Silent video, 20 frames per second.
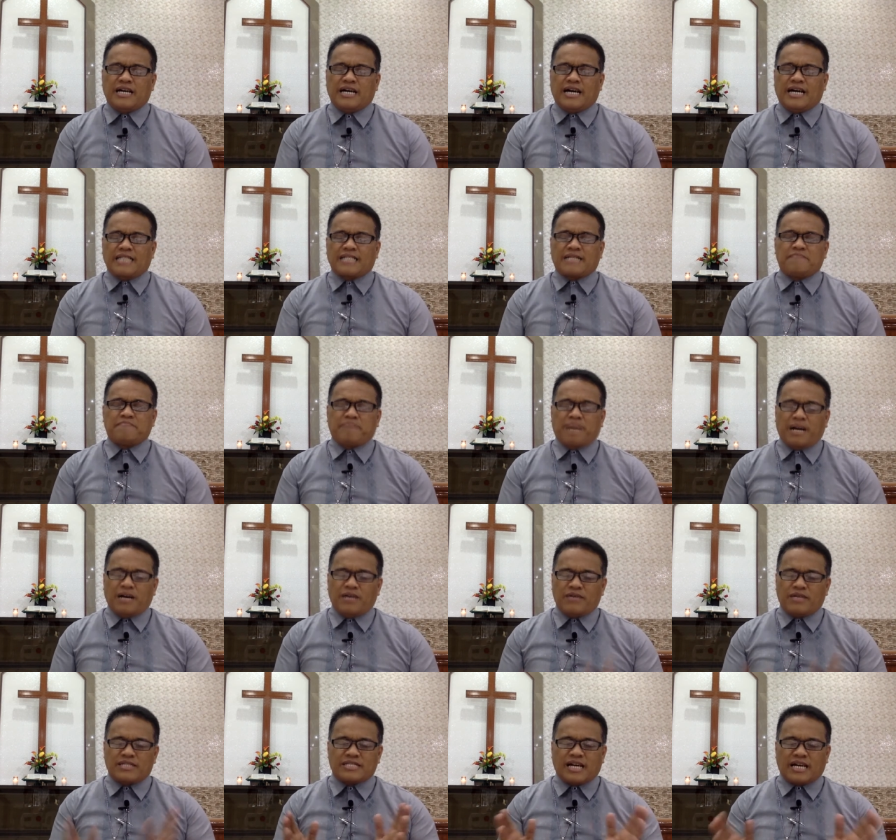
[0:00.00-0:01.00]
at ang
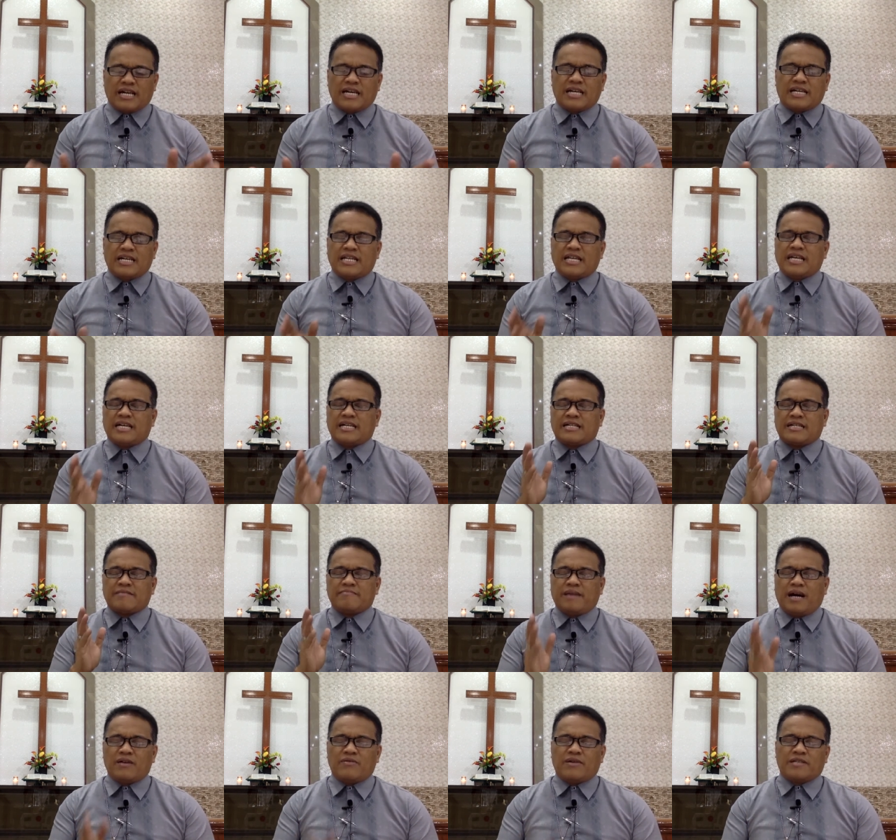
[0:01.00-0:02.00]
bawat nakikinig,
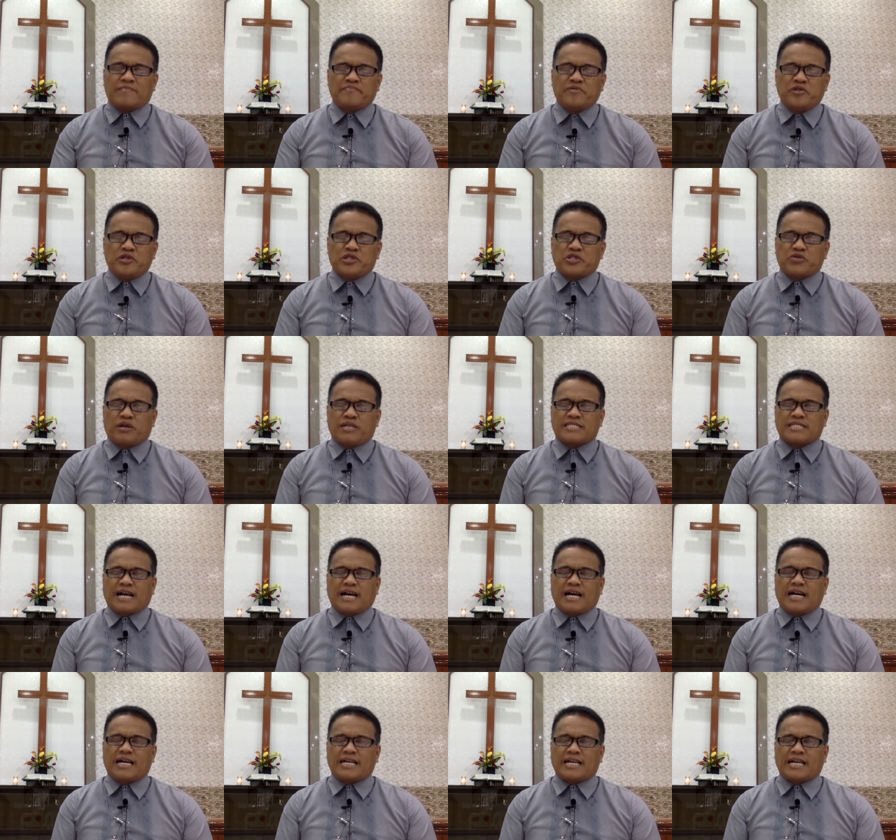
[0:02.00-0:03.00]
bawat puso at
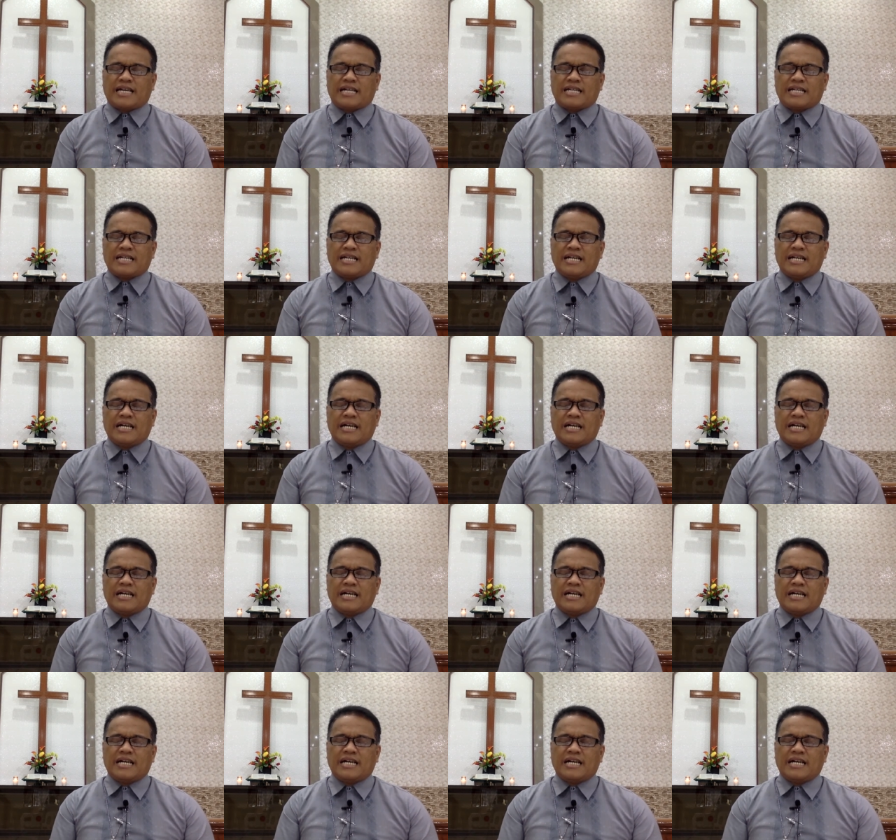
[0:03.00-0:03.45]
tahanan